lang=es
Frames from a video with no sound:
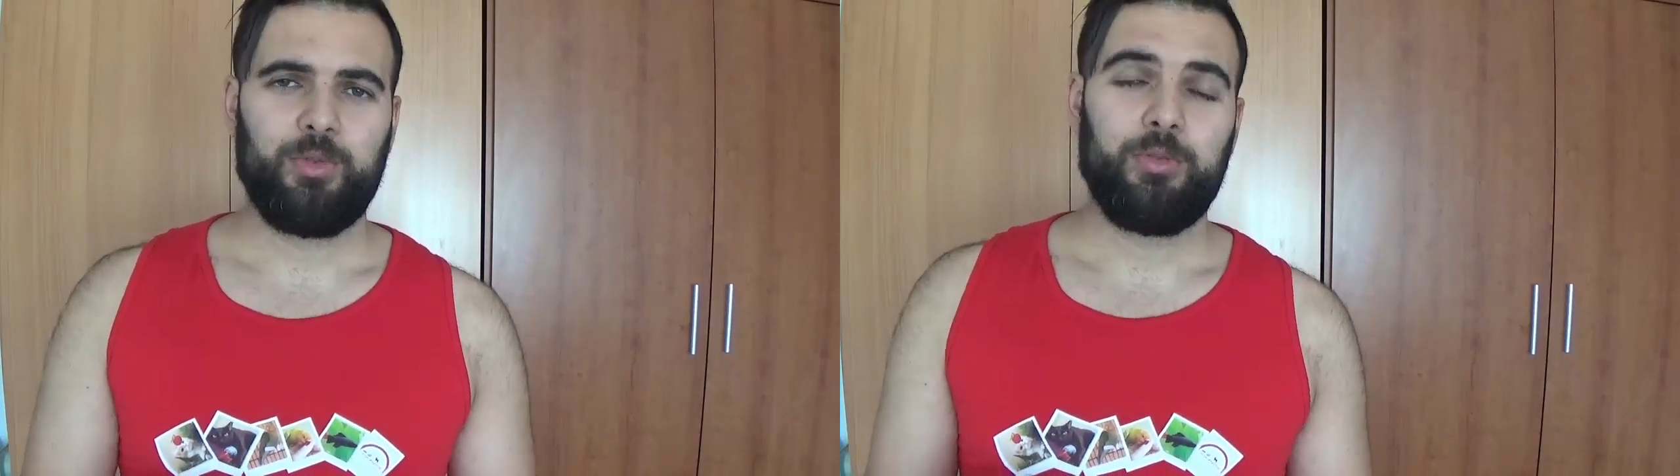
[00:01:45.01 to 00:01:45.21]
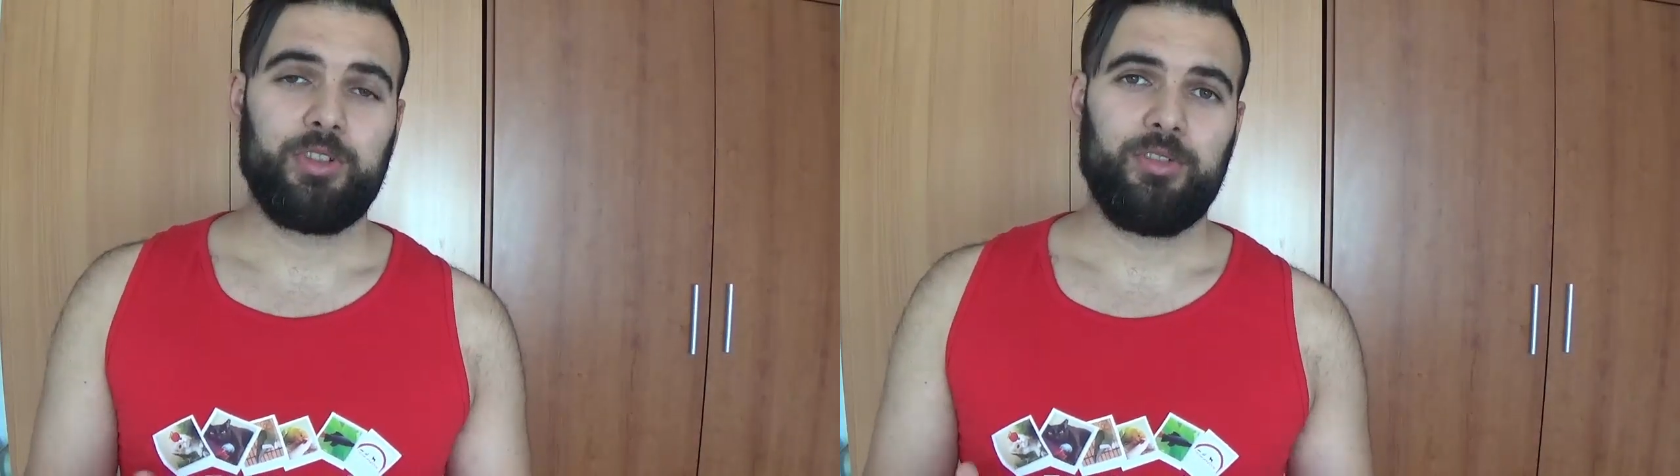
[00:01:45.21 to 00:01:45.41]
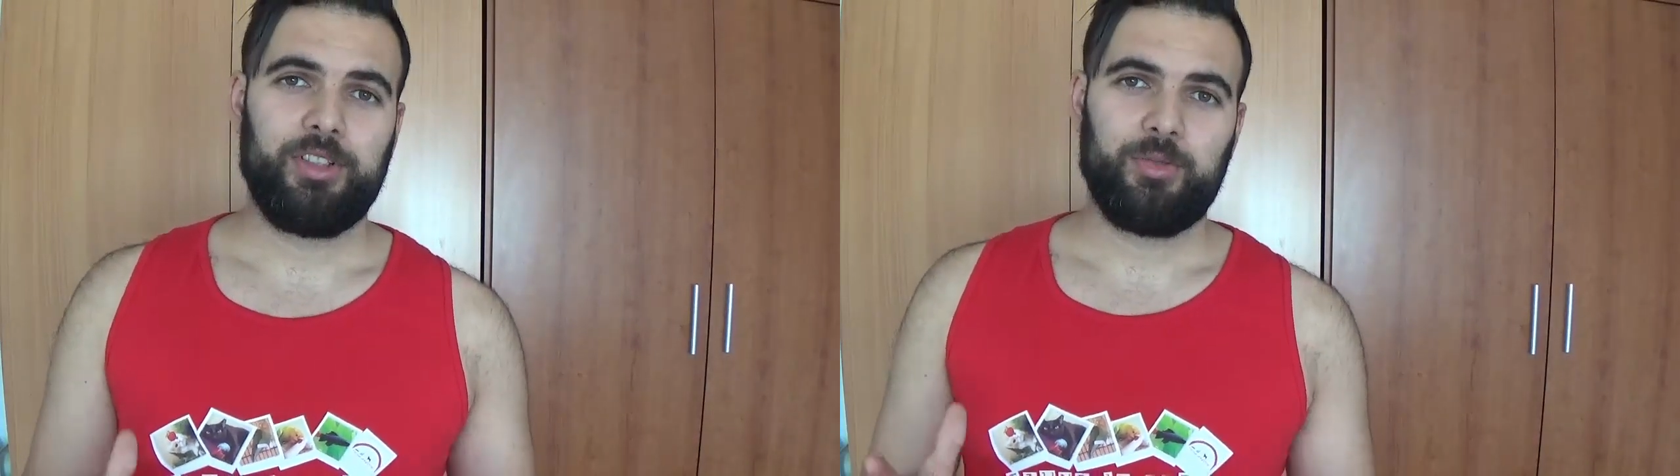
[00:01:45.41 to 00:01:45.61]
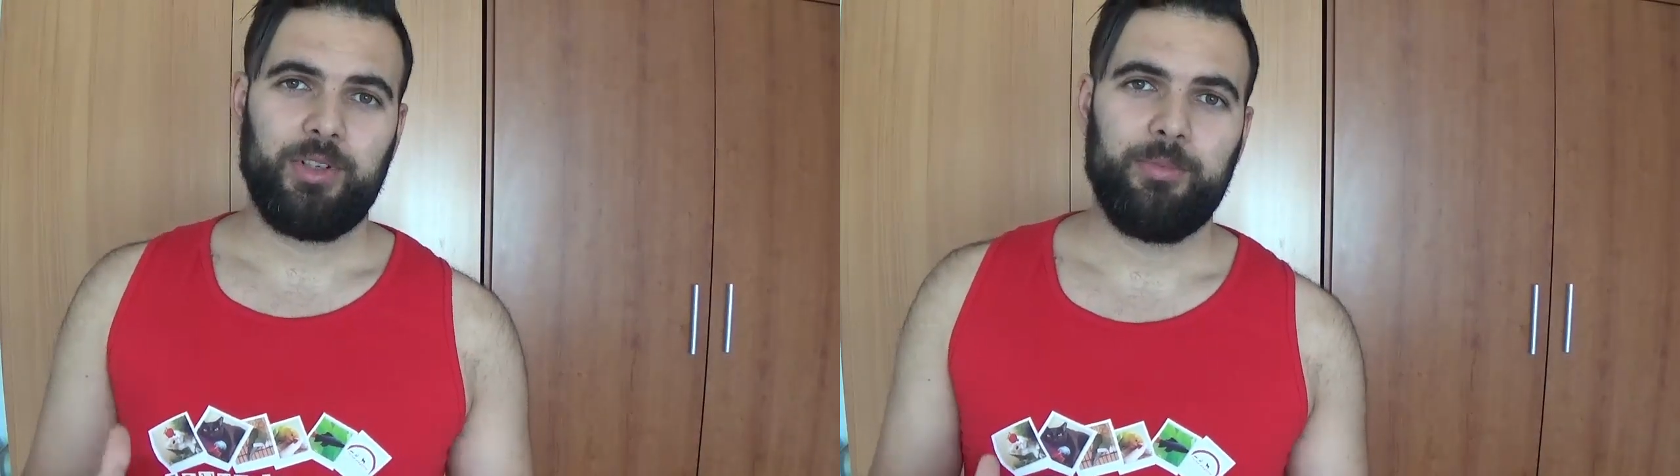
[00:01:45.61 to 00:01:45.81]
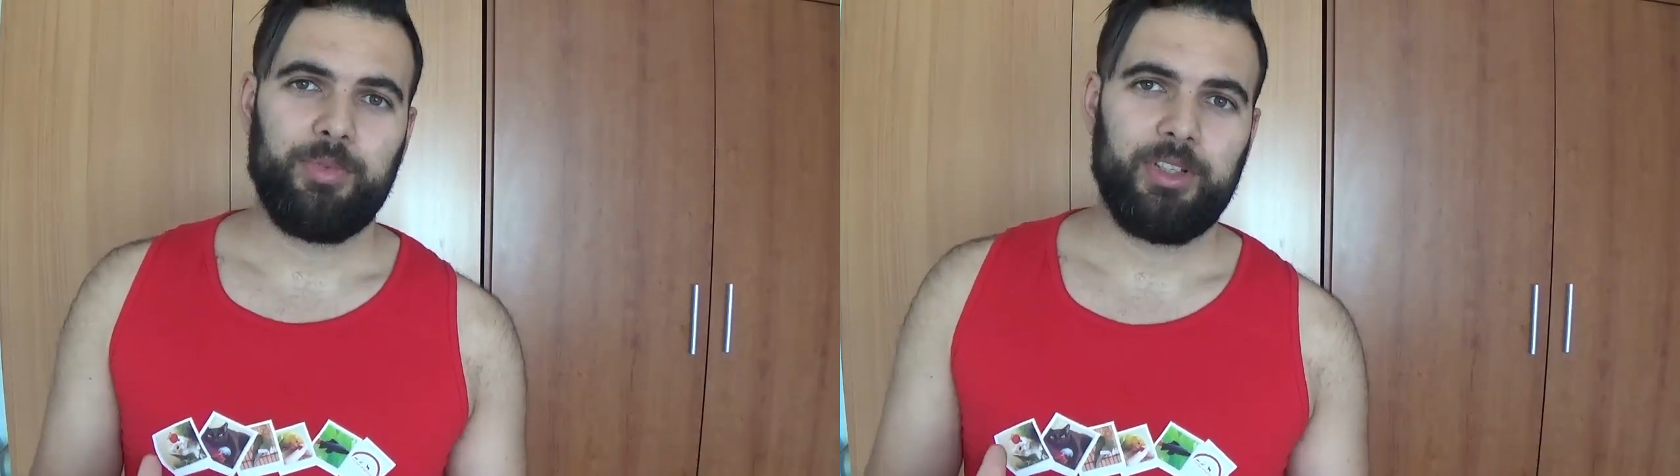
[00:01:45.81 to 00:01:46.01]
huevos, es lo que
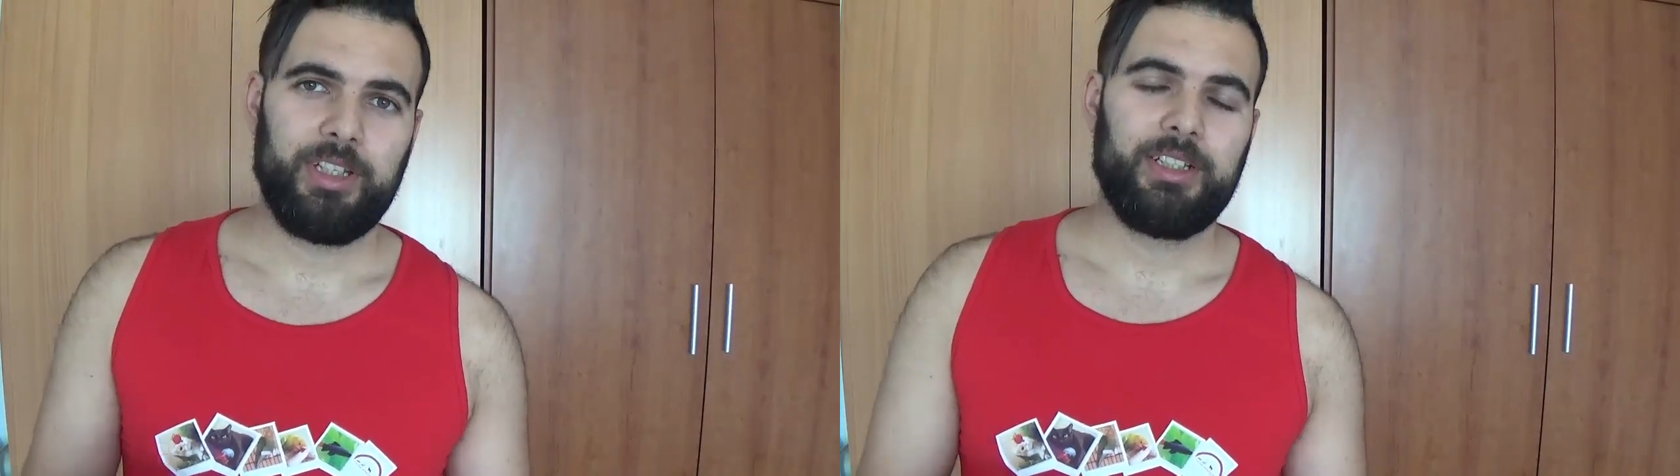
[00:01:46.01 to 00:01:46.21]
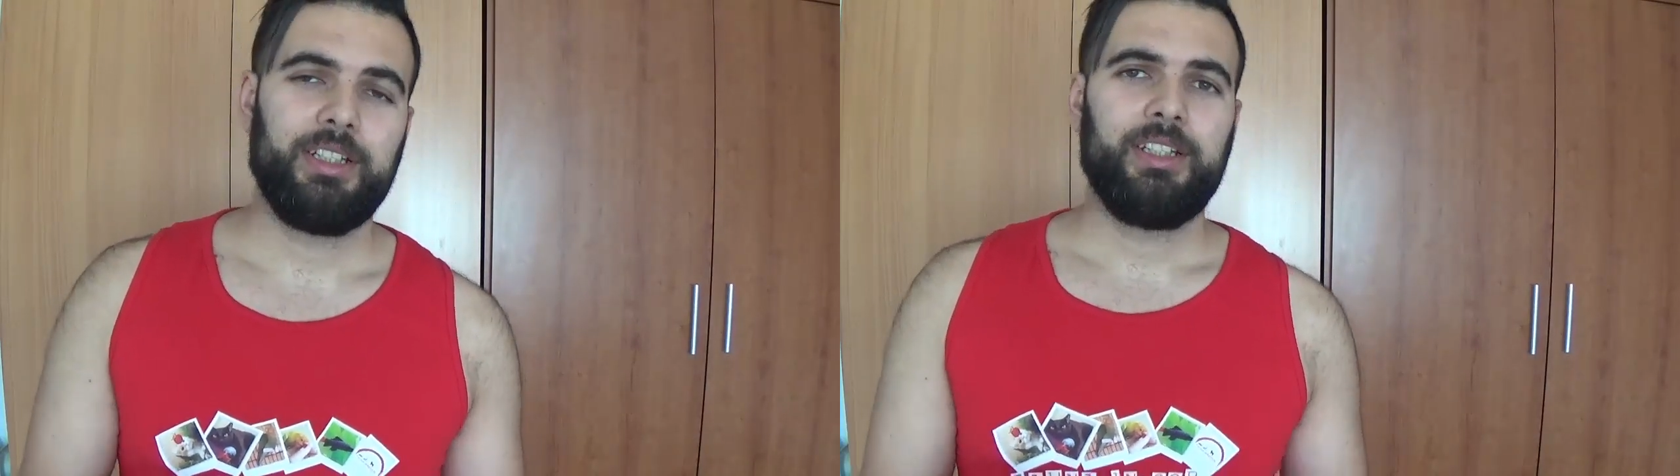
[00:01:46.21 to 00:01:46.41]
suelen poner,